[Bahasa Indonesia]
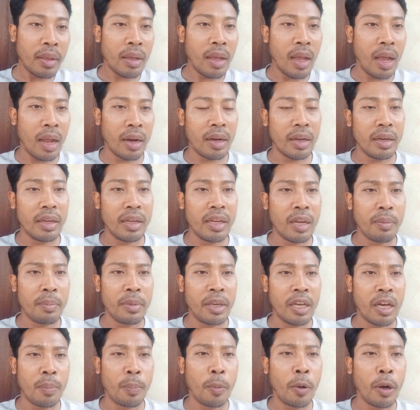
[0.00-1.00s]
ada
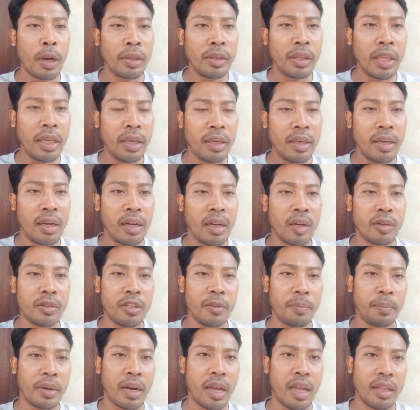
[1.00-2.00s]
dinamika politik yang harus
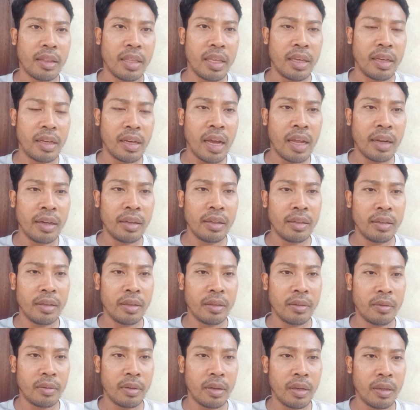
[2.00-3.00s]
diperhatikan
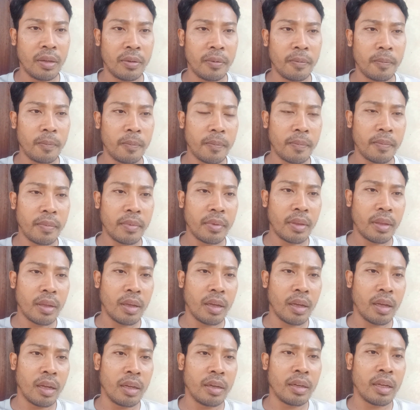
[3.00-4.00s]
gitu kan
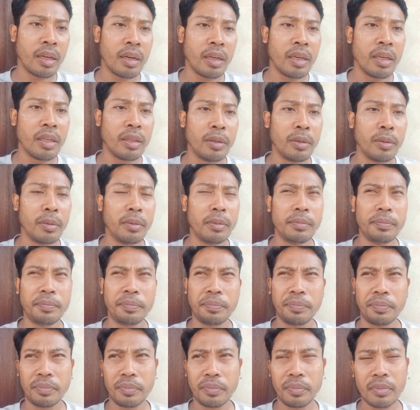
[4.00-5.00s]
nah, dari itu
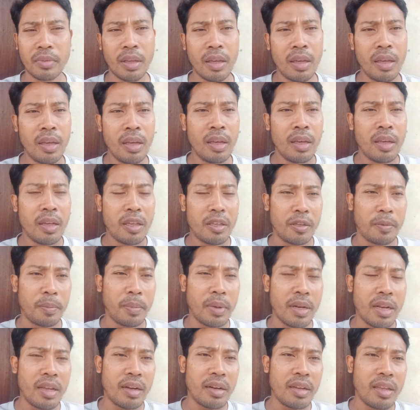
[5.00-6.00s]

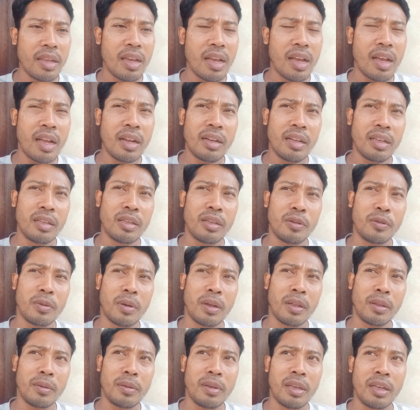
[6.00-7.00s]
Sebenarnya ada
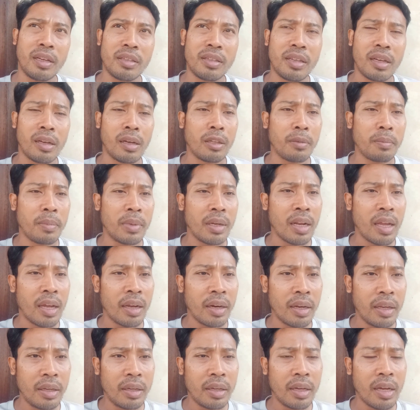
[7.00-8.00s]
sesuatu yang sangat
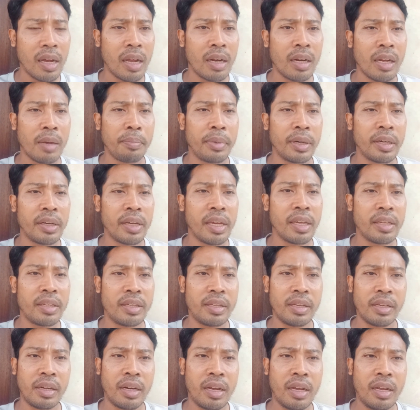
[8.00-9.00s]
menarik, ada
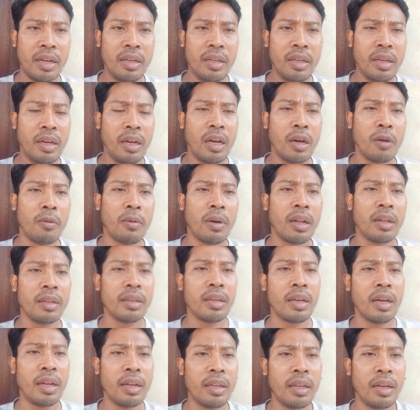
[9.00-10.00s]
pergeseran yang
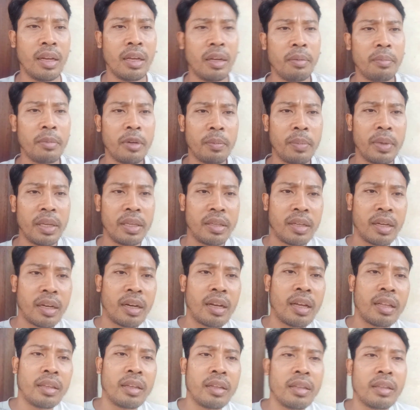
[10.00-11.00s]
awalnya adalah
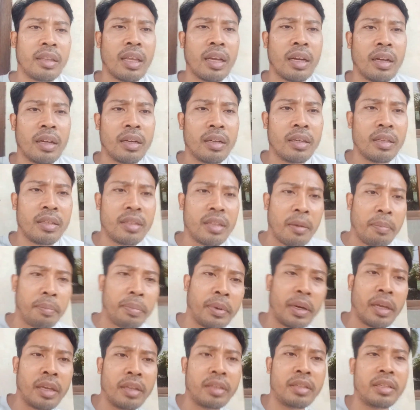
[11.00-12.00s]
berbicara tentang e,
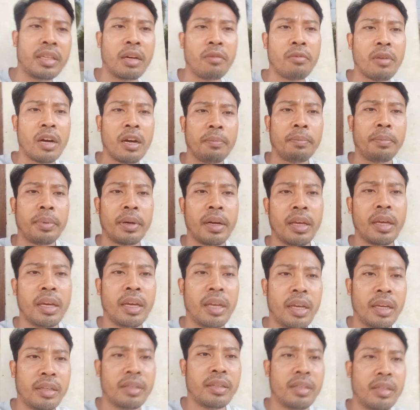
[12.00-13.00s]
capres,
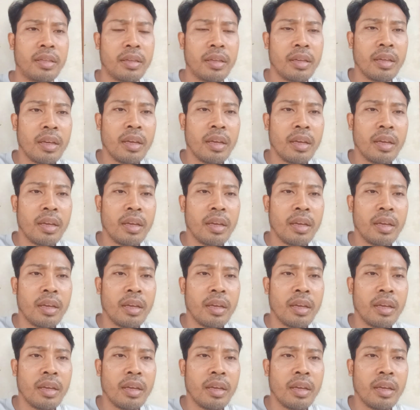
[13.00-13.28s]
cawapres.